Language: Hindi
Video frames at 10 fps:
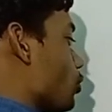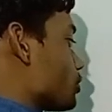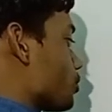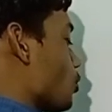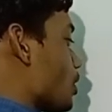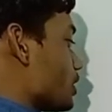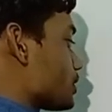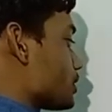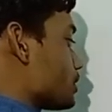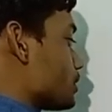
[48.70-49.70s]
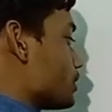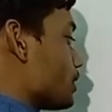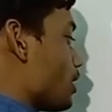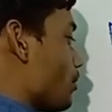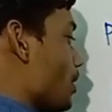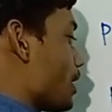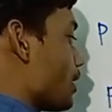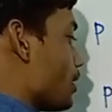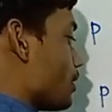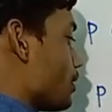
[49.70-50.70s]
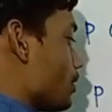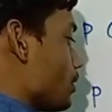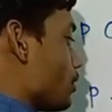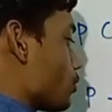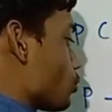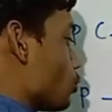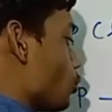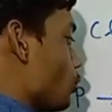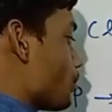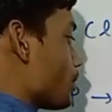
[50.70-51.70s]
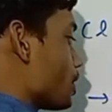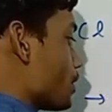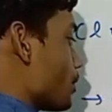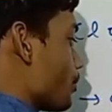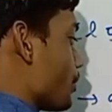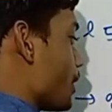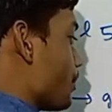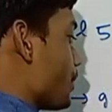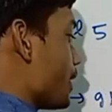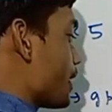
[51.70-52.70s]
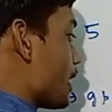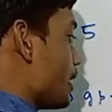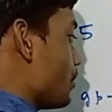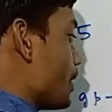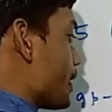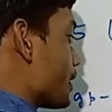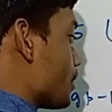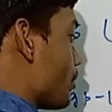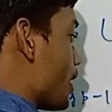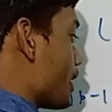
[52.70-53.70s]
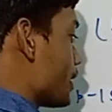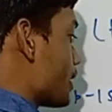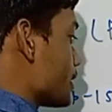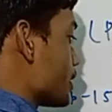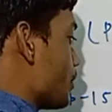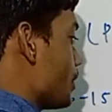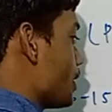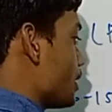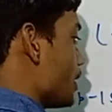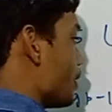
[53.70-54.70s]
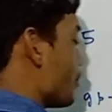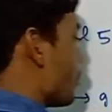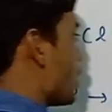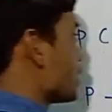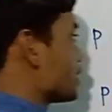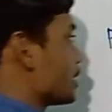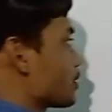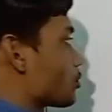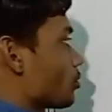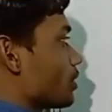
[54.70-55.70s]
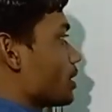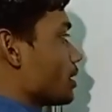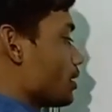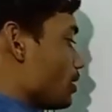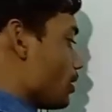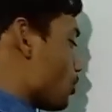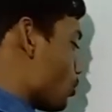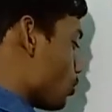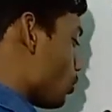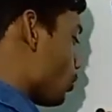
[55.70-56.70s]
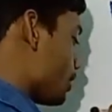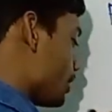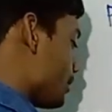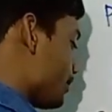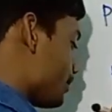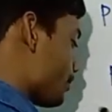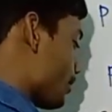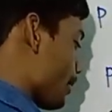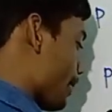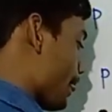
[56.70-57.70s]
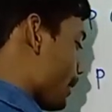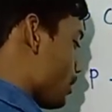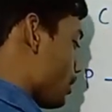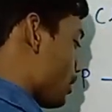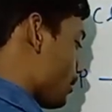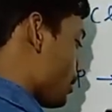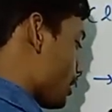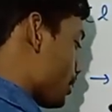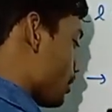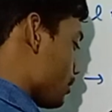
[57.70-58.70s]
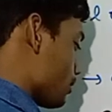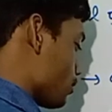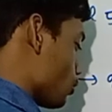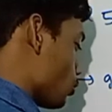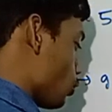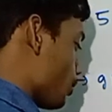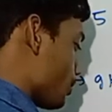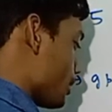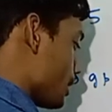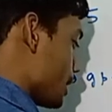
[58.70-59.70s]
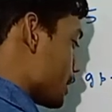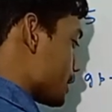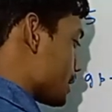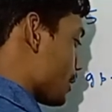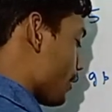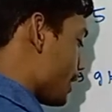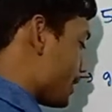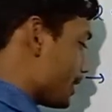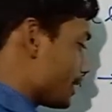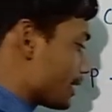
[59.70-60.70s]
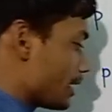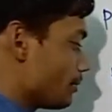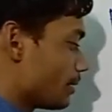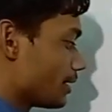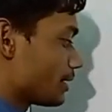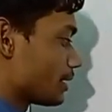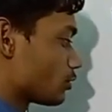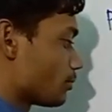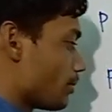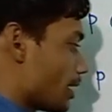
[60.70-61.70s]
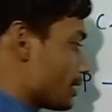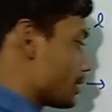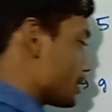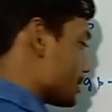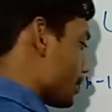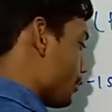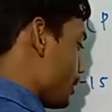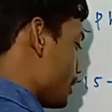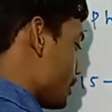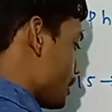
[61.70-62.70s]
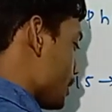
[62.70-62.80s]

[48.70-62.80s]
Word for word: फॉस्फोरस हमारा ग्रुप 15 का एलिमेंट है तो बाहरी कक्षा में पांच इलेक्ट्रॉन है क्लोरीन हमारा ग्रुप 17 का एलिमेंट है तो बाहरी कक्षा में